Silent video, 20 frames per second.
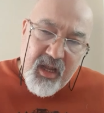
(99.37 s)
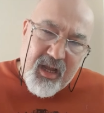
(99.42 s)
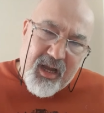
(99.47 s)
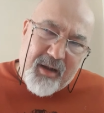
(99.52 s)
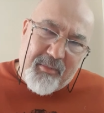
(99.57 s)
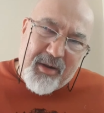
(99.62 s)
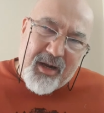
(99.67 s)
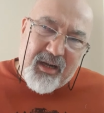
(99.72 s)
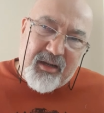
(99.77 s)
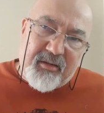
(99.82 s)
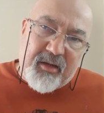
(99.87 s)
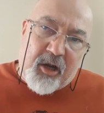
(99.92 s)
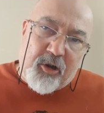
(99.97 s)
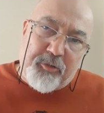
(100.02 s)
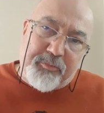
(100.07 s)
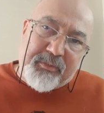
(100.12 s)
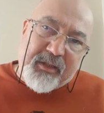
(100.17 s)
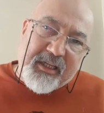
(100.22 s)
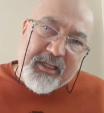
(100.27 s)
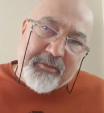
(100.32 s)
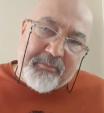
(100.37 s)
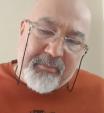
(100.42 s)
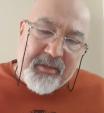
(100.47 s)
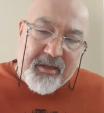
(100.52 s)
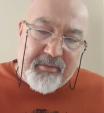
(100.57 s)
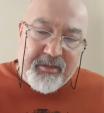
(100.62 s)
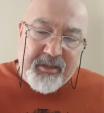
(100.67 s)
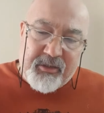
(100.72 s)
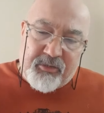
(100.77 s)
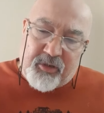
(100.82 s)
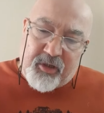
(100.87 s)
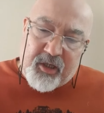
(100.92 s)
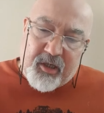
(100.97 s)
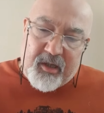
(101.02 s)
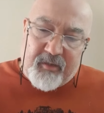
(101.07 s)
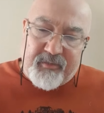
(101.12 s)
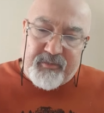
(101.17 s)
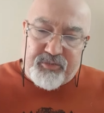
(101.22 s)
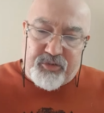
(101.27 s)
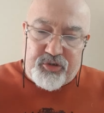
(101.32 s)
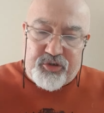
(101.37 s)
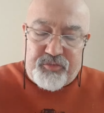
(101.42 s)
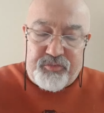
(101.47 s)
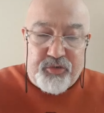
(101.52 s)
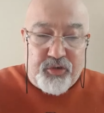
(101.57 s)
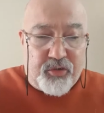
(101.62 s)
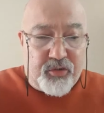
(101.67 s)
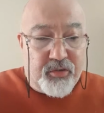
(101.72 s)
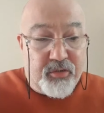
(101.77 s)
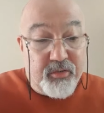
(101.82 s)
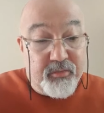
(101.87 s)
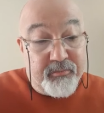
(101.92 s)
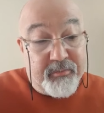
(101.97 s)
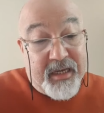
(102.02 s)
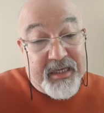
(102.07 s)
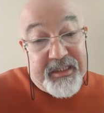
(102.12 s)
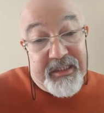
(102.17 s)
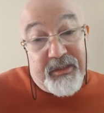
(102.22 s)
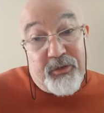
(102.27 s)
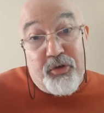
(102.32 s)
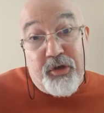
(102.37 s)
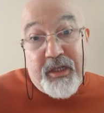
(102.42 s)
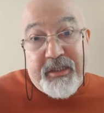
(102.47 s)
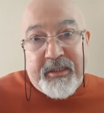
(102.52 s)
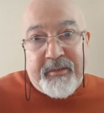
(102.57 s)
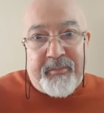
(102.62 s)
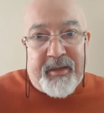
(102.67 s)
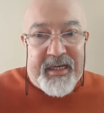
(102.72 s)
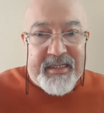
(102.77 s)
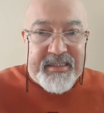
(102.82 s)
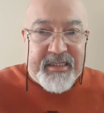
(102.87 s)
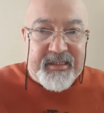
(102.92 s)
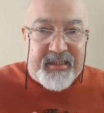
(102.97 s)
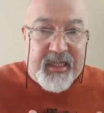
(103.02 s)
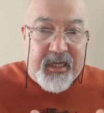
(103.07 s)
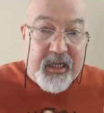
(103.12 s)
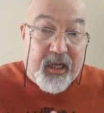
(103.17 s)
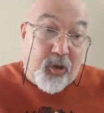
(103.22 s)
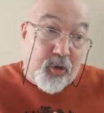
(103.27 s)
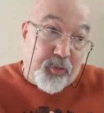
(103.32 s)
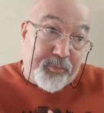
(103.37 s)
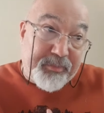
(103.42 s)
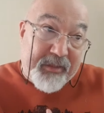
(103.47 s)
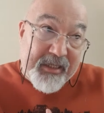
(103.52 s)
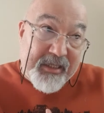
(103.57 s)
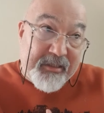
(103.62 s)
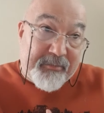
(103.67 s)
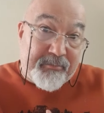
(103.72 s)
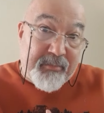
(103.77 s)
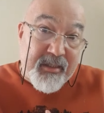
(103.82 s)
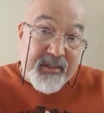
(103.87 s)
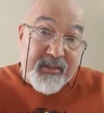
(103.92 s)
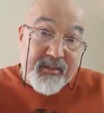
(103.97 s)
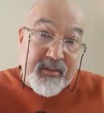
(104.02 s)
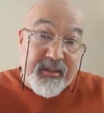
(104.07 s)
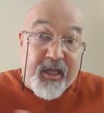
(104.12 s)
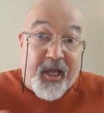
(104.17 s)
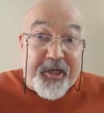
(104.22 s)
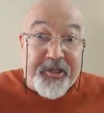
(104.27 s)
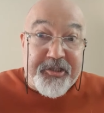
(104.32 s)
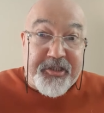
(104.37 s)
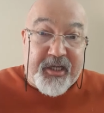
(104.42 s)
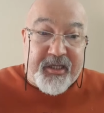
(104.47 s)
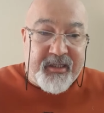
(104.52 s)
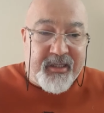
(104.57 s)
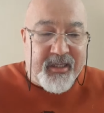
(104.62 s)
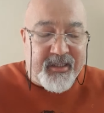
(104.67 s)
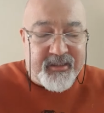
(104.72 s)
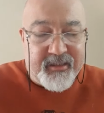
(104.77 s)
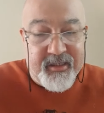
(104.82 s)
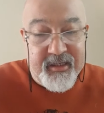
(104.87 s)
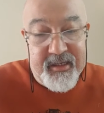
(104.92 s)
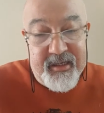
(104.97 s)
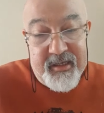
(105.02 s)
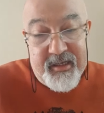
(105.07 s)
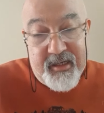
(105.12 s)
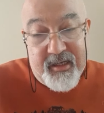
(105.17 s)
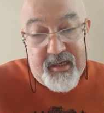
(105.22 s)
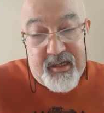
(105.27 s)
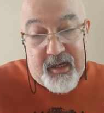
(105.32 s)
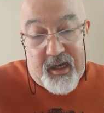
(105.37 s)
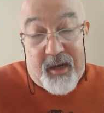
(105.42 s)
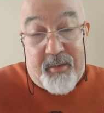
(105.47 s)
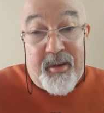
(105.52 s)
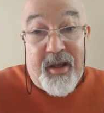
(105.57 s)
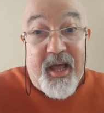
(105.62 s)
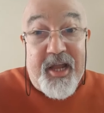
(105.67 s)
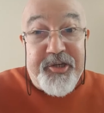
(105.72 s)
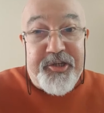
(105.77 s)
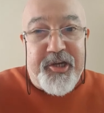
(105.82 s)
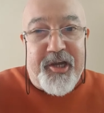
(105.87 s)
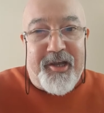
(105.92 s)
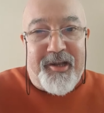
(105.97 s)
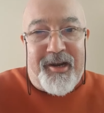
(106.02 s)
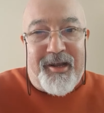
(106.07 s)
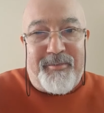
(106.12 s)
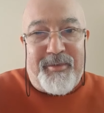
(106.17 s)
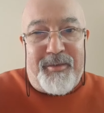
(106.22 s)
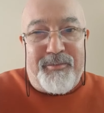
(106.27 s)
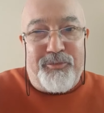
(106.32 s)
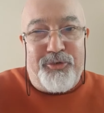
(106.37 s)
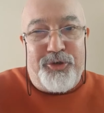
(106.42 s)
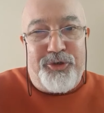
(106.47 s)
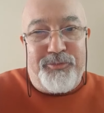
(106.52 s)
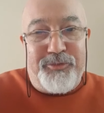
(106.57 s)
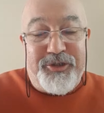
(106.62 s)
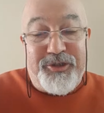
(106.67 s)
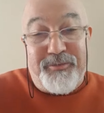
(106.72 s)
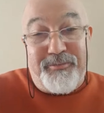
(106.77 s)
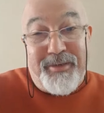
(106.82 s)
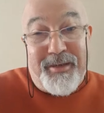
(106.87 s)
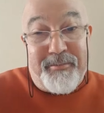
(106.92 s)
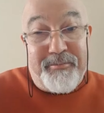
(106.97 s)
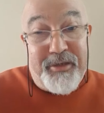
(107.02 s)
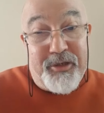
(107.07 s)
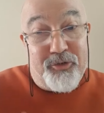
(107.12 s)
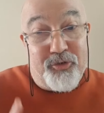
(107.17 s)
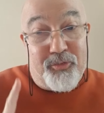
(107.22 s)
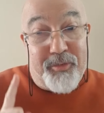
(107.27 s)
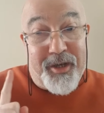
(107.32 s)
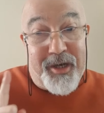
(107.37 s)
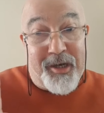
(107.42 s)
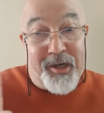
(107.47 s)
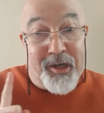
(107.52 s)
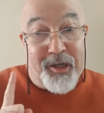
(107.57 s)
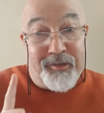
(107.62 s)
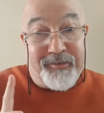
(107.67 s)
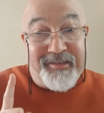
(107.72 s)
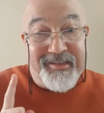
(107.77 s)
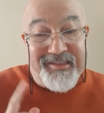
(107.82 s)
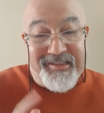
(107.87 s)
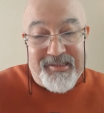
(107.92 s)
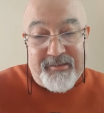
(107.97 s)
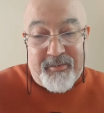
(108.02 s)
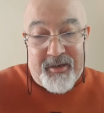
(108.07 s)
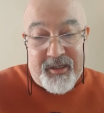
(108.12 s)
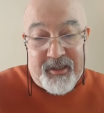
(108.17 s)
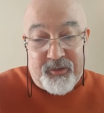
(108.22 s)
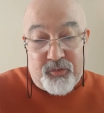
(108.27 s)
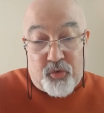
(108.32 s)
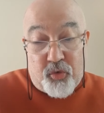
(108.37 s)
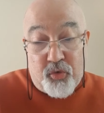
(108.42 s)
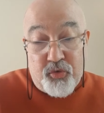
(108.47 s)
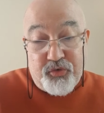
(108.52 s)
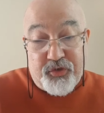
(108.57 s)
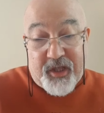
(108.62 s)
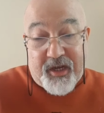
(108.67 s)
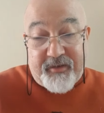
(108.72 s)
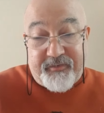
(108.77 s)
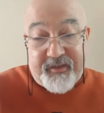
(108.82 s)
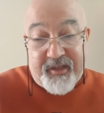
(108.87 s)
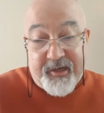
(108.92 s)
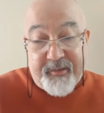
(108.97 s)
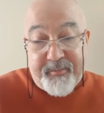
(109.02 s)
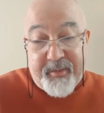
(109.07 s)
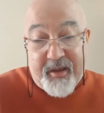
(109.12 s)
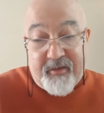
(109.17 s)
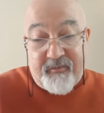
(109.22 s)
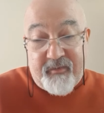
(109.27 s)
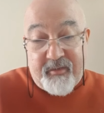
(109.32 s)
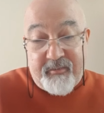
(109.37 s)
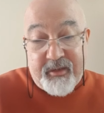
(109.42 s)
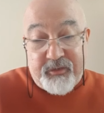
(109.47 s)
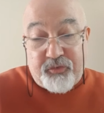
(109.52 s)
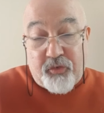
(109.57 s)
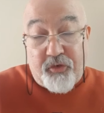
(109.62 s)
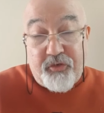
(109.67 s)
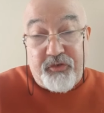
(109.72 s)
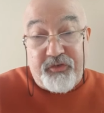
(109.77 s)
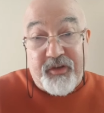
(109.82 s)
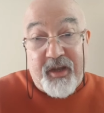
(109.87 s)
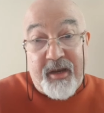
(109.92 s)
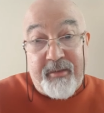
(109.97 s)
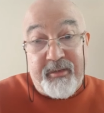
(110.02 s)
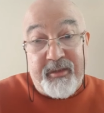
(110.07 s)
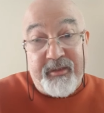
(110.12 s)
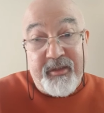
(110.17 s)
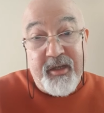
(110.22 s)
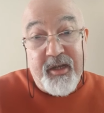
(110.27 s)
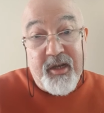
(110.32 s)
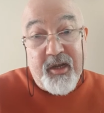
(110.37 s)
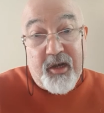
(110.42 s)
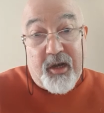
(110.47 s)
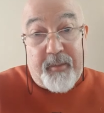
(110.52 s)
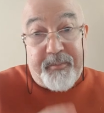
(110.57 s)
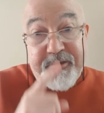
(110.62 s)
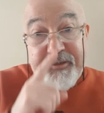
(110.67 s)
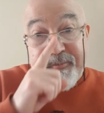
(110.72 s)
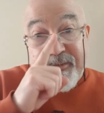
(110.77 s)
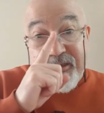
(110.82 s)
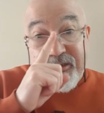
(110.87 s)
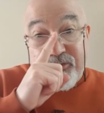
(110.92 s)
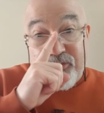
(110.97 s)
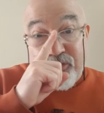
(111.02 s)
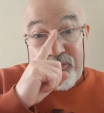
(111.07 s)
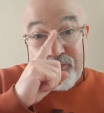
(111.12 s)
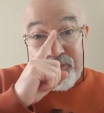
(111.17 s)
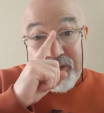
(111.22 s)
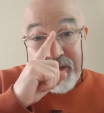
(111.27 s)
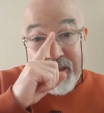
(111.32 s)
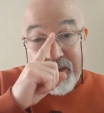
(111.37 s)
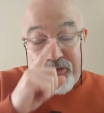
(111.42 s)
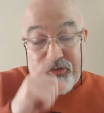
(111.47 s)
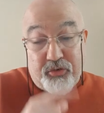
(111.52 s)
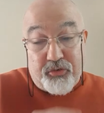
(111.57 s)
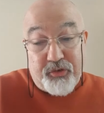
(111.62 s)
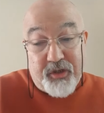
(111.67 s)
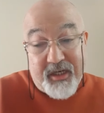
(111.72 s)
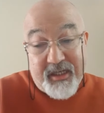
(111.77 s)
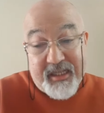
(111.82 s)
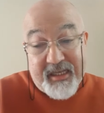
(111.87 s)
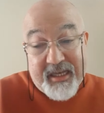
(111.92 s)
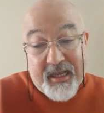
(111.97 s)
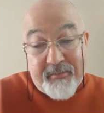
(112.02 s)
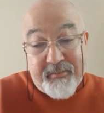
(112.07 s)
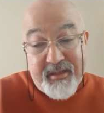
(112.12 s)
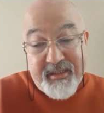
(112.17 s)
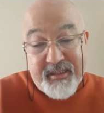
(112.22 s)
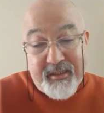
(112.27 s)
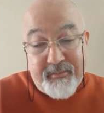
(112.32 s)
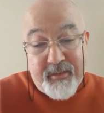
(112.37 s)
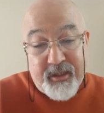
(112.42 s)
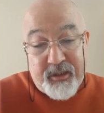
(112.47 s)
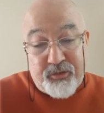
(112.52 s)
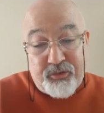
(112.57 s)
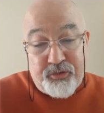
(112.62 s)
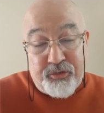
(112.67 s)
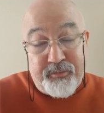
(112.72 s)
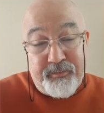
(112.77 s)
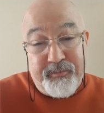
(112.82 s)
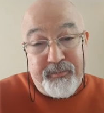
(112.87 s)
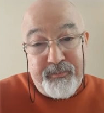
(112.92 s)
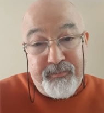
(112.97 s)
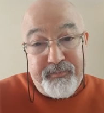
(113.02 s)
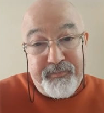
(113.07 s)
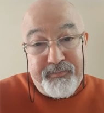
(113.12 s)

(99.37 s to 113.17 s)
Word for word: Ama galopta gitmeyebilir. Ona lafın sözüm yok. Belki de öyledir. Bazı atlar galopta gitmez. Yarışta gider. Ama her şeye rağmen bugün için ben bir numaralı Altın Sima'nın ön tarafta Repairman ve Torsion Time'ın kapışması durumunda sonlarda gelmesini bekliyorum.